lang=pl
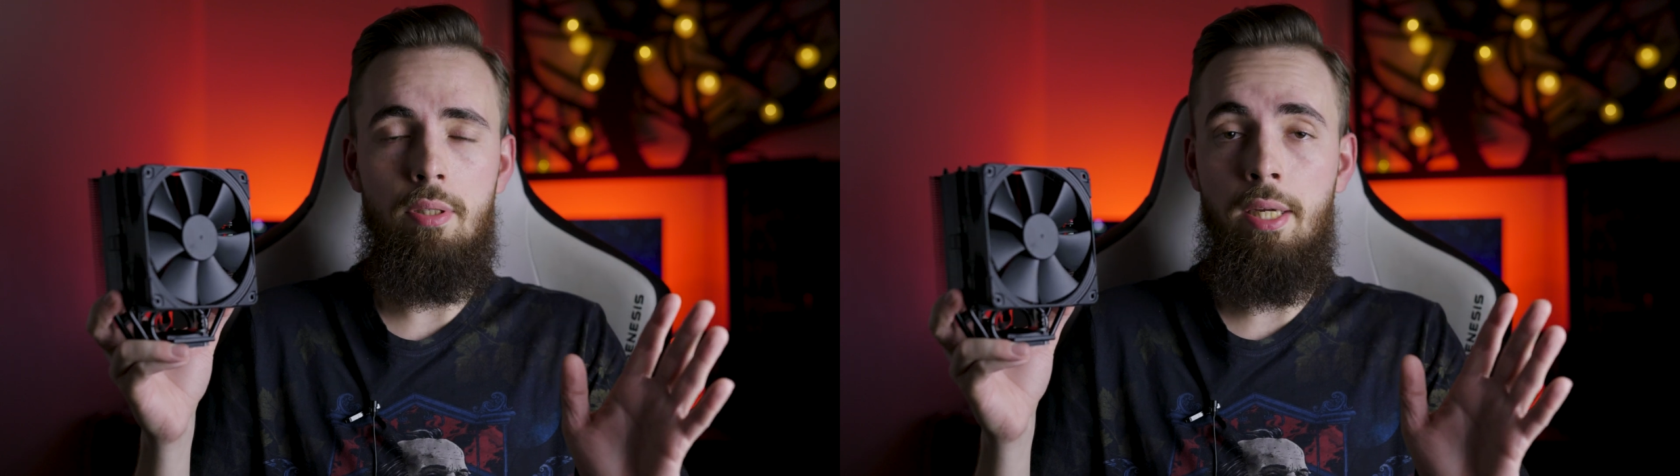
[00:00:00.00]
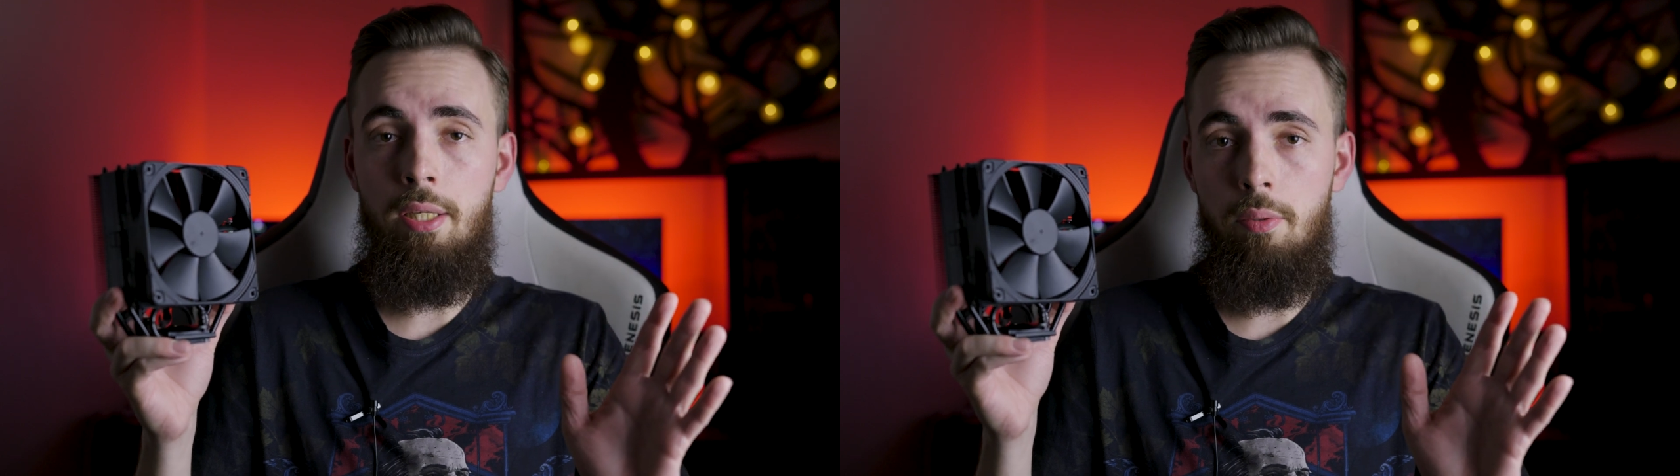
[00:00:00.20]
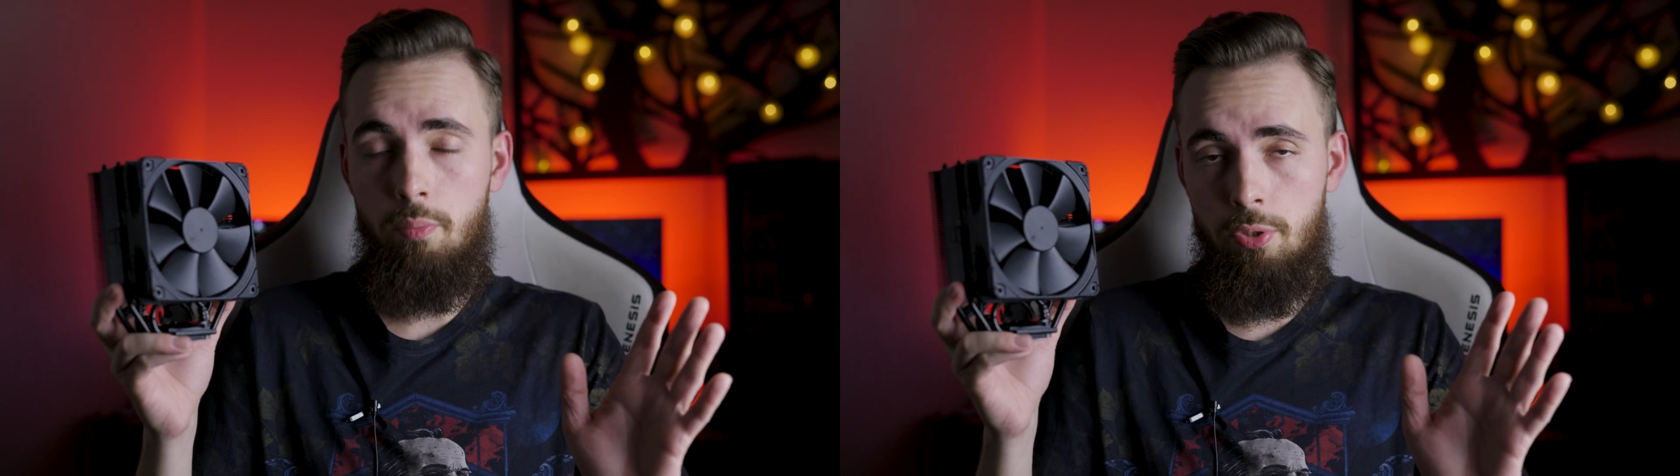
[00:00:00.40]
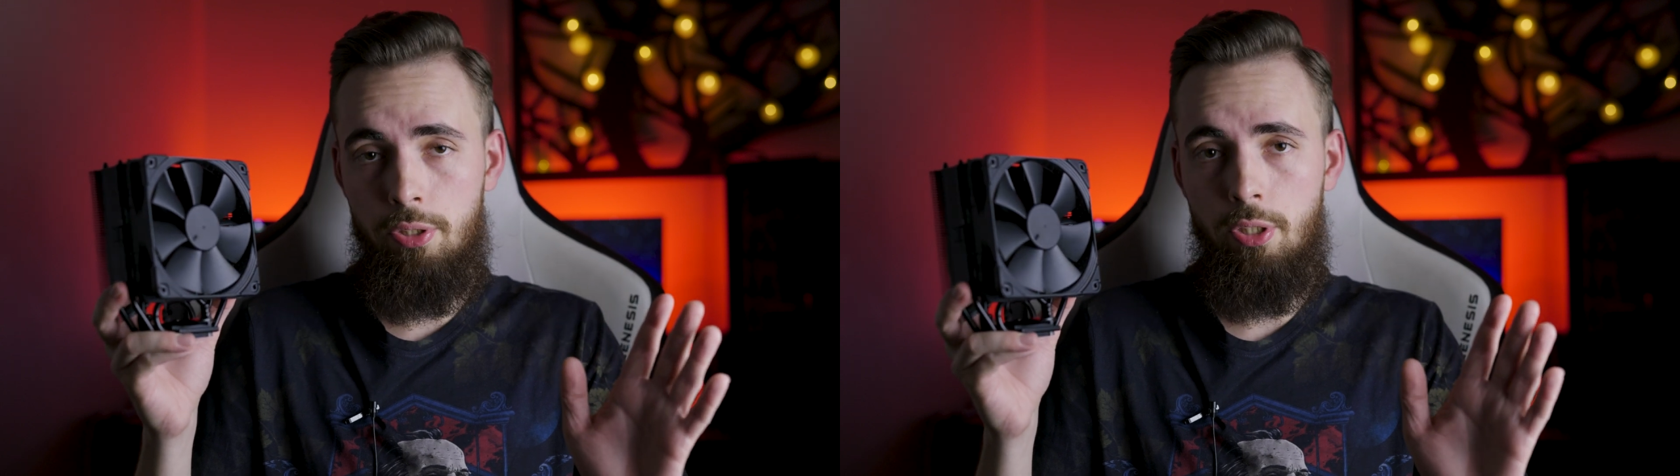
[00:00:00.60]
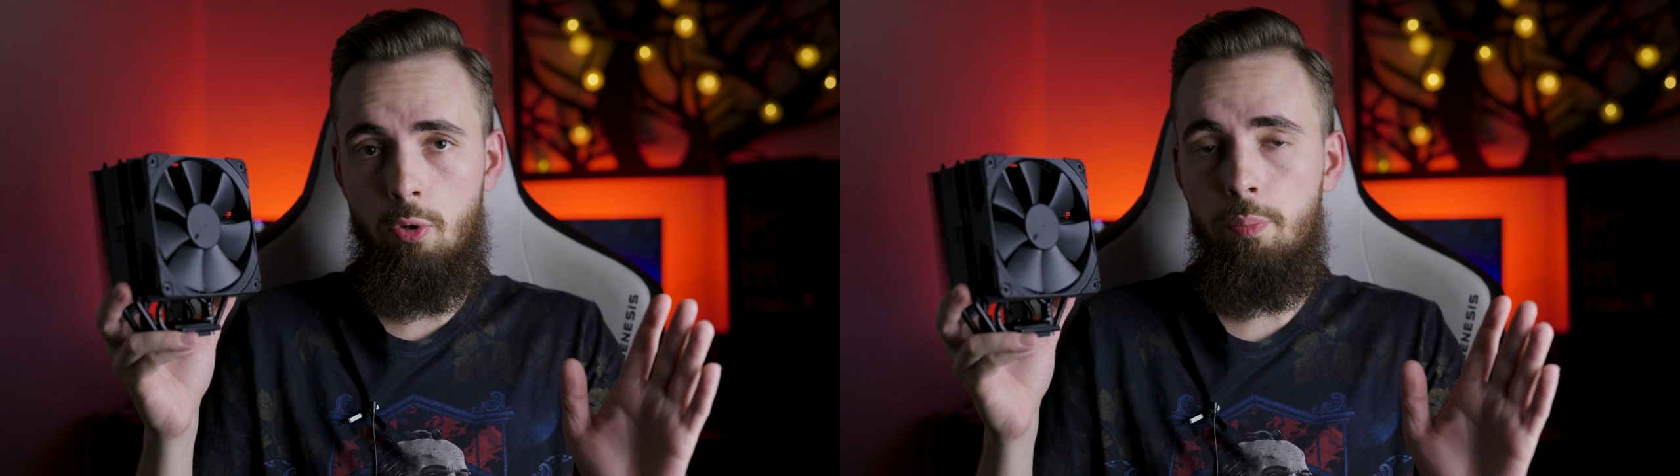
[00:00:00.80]
jaki
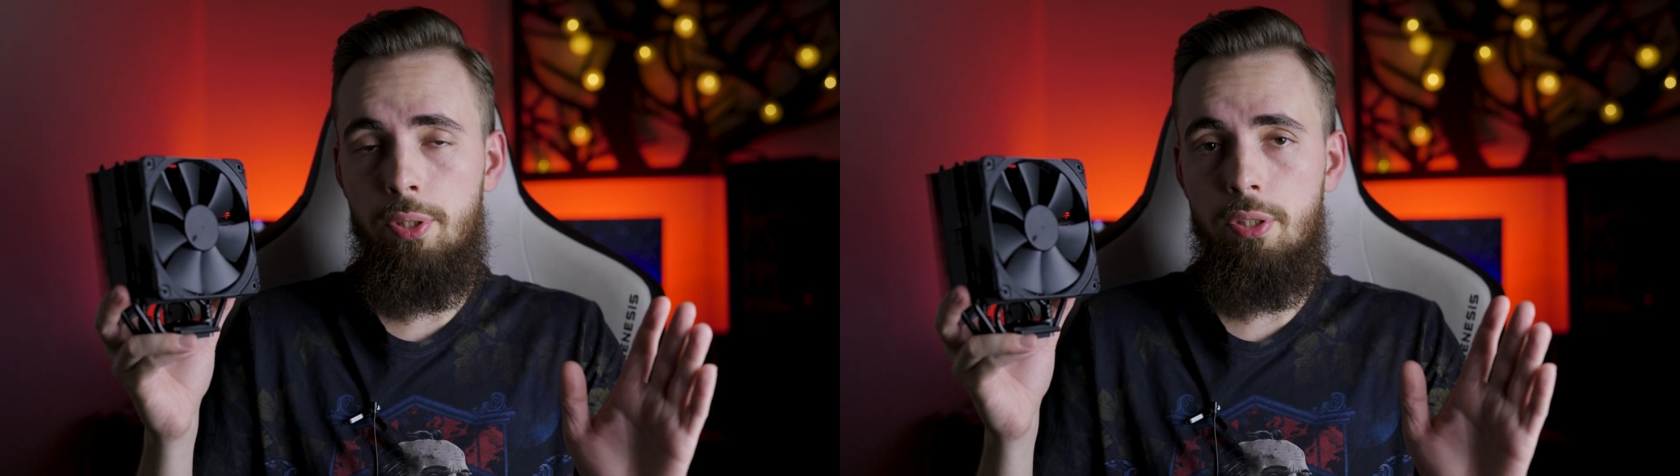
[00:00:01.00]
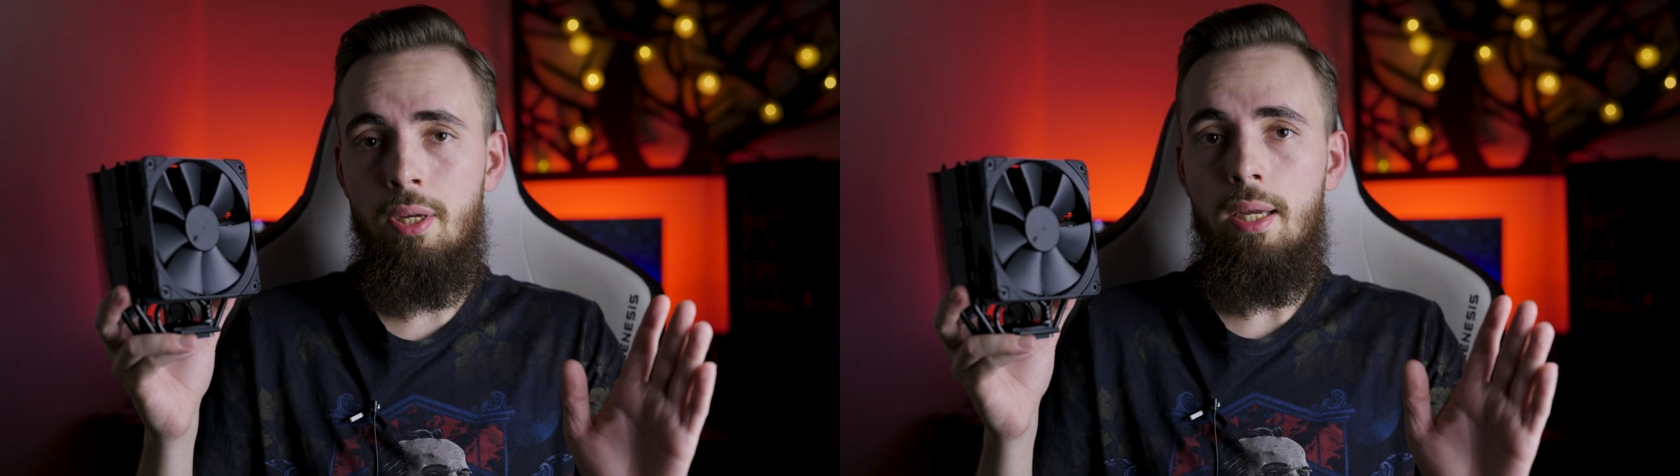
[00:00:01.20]
możecie kupić